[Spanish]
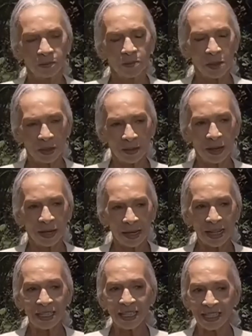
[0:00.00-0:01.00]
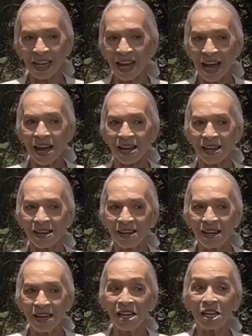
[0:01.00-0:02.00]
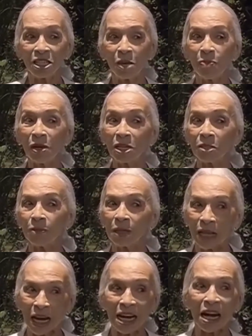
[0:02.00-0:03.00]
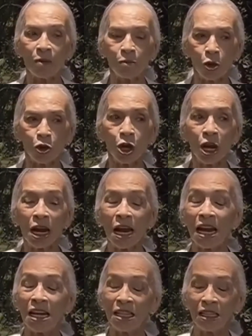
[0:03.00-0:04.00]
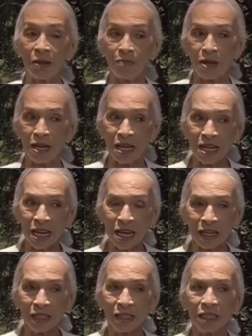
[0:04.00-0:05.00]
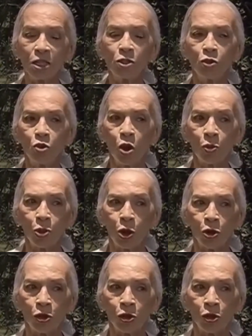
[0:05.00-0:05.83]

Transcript: Más vale que así sea, ¿eh? Y que sepa respetar el amor entre mi niña y su novio.